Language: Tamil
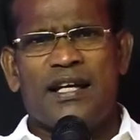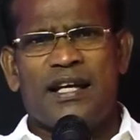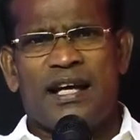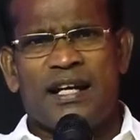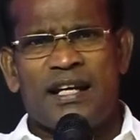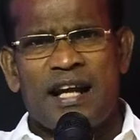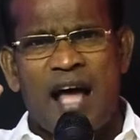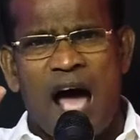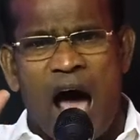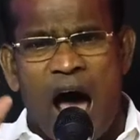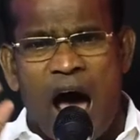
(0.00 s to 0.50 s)

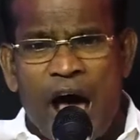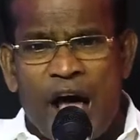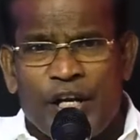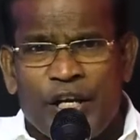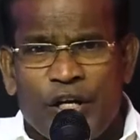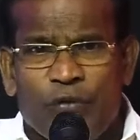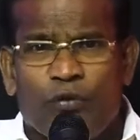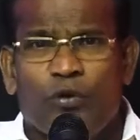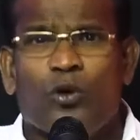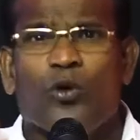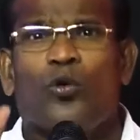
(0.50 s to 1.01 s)
என்ற
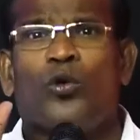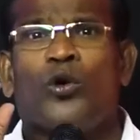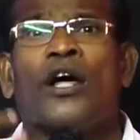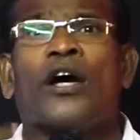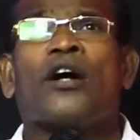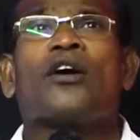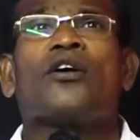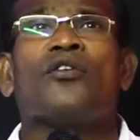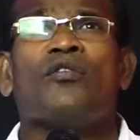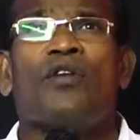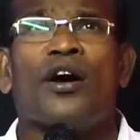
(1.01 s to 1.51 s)
அறிவு
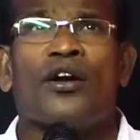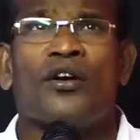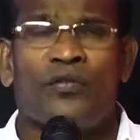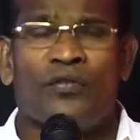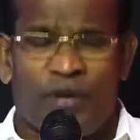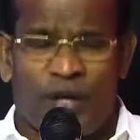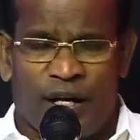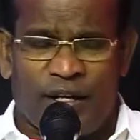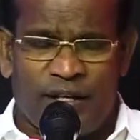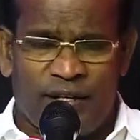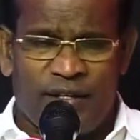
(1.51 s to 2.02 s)
உனக்கு
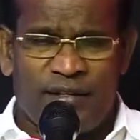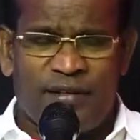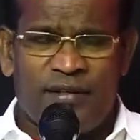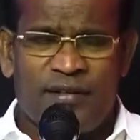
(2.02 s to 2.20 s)
வரும் வரை